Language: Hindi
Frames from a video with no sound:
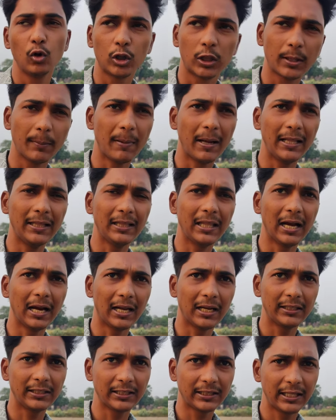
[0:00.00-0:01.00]
उसके बाद
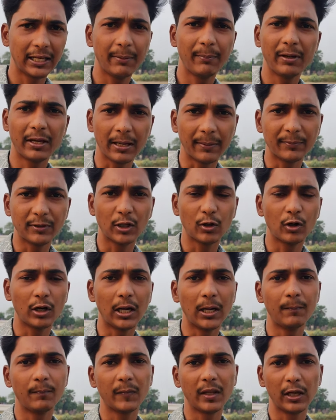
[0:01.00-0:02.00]
अगर जितने भी कैप्चर
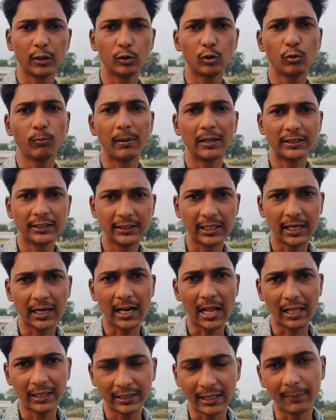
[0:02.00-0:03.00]
होगा एक दो मस्जिद अगर
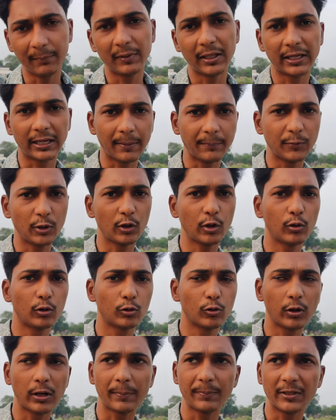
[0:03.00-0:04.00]
आज शाम तक कैप्चर होगी
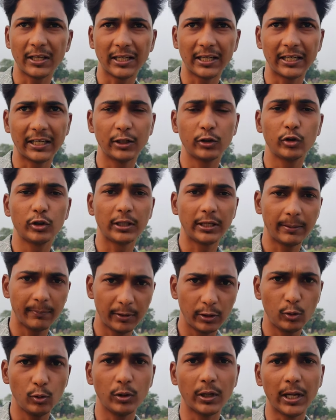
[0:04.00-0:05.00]
उसको कैप्चर करेंगे जितनी
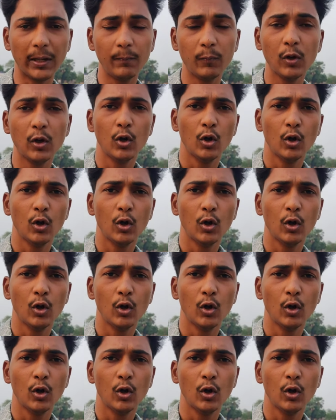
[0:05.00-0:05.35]
भी दूर है